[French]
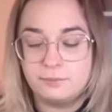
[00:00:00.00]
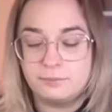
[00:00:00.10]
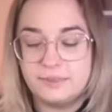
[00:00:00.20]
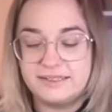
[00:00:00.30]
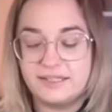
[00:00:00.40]

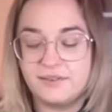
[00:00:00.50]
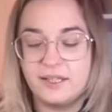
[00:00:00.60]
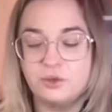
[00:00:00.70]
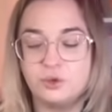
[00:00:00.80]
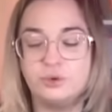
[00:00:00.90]
mais c'est vrai
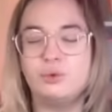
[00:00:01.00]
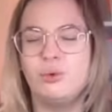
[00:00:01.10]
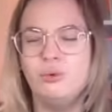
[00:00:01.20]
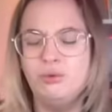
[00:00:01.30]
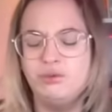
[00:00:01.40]
que je
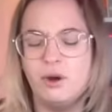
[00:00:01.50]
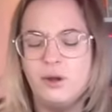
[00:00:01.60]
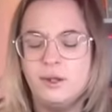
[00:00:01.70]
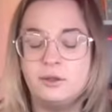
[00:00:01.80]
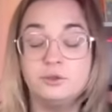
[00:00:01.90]
trouve,
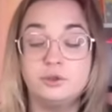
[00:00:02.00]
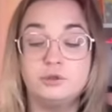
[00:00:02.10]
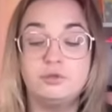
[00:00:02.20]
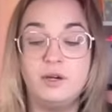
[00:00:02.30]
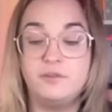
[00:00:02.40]
quand je
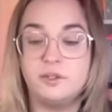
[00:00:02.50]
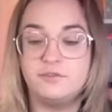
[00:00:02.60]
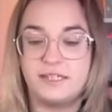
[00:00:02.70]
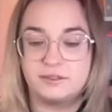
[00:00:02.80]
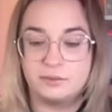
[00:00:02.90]
vois votre
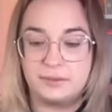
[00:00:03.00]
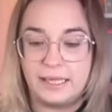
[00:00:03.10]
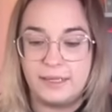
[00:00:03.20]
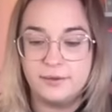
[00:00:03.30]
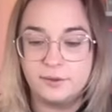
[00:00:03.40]
façon
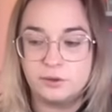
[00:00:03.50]
d'être,